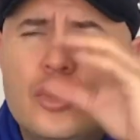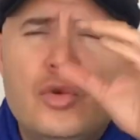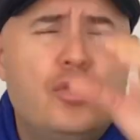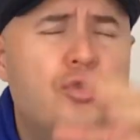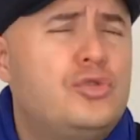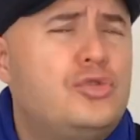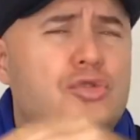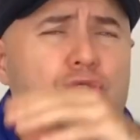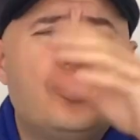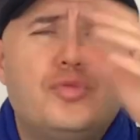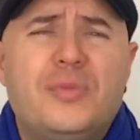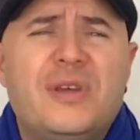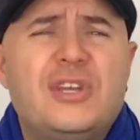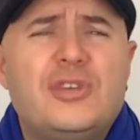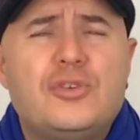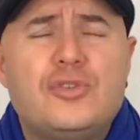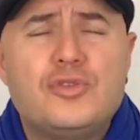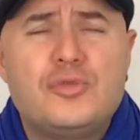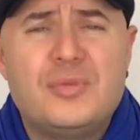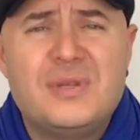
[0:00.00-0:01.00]

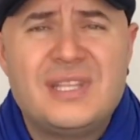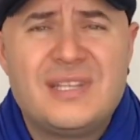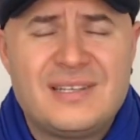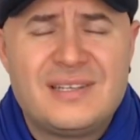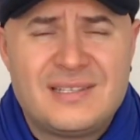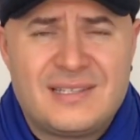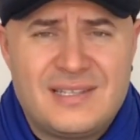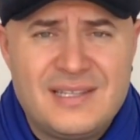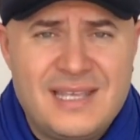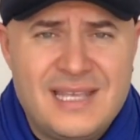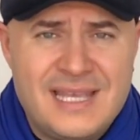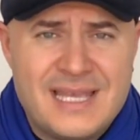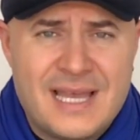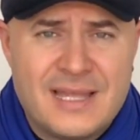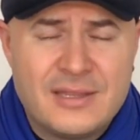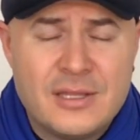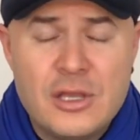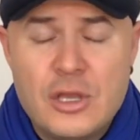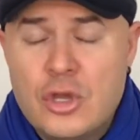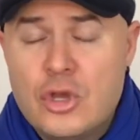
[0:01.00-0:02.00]
300-500 bin lirasını yiyen,
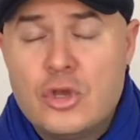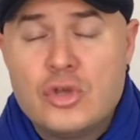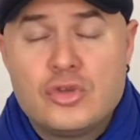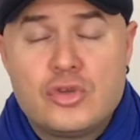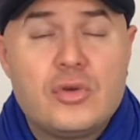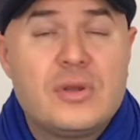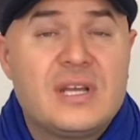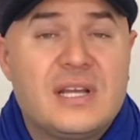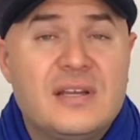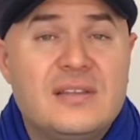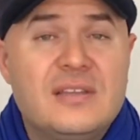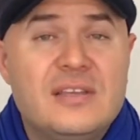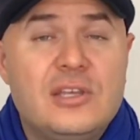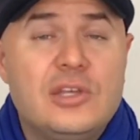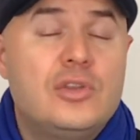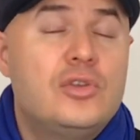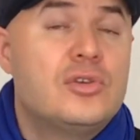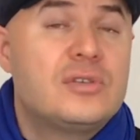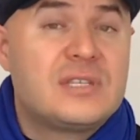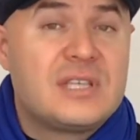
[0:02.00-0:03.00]
Sonra kadın
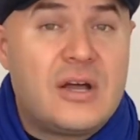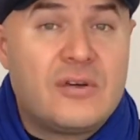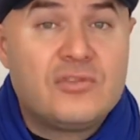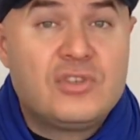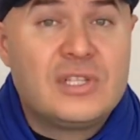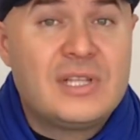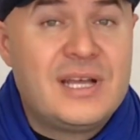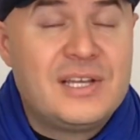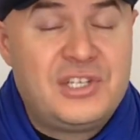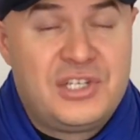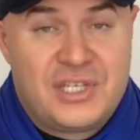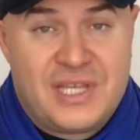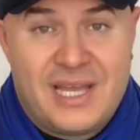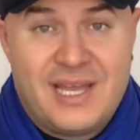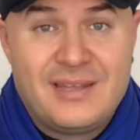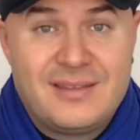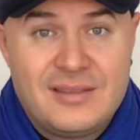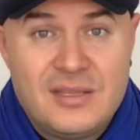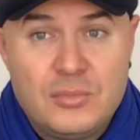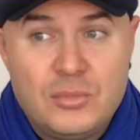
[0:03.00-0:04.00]
gidiyor savcılığa
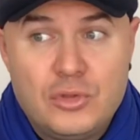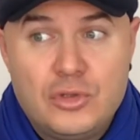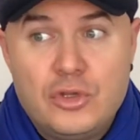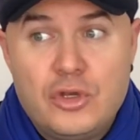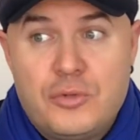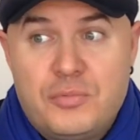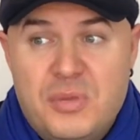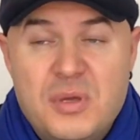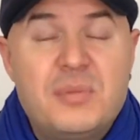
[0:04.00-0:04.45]
şikayette bulunuyor.